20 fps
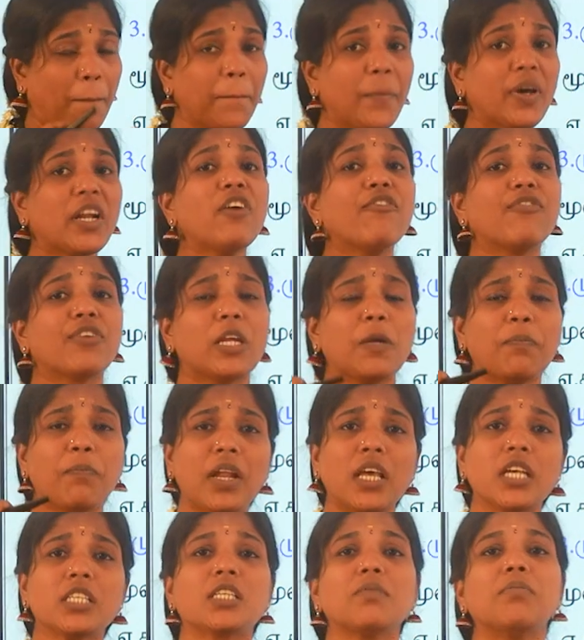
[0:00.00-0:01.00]
நம்பர் ஆஃப்
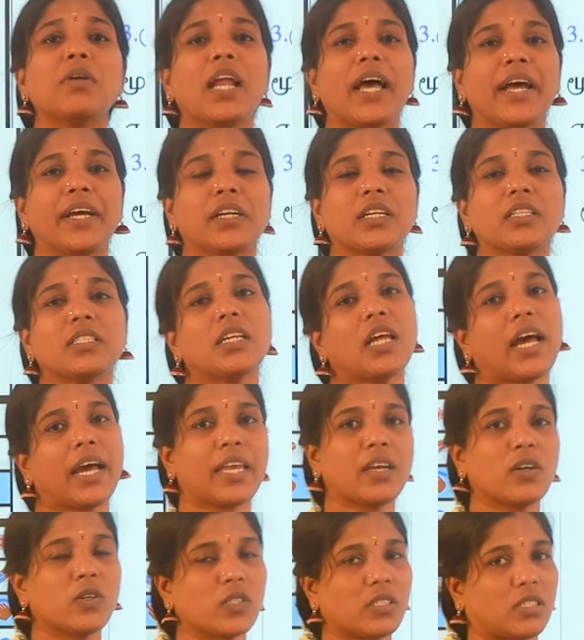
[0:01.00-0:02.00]
ரீப்ளேசபிள் ஹைட்ரஜன்
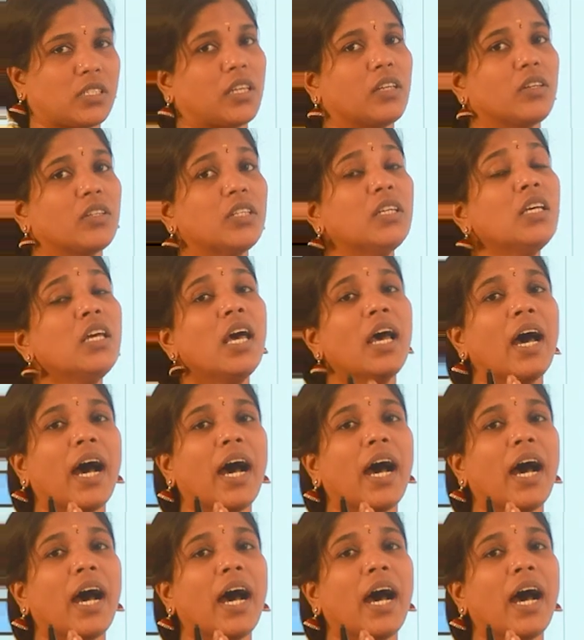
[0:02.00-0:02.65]
அயான்ஸ் அதாவது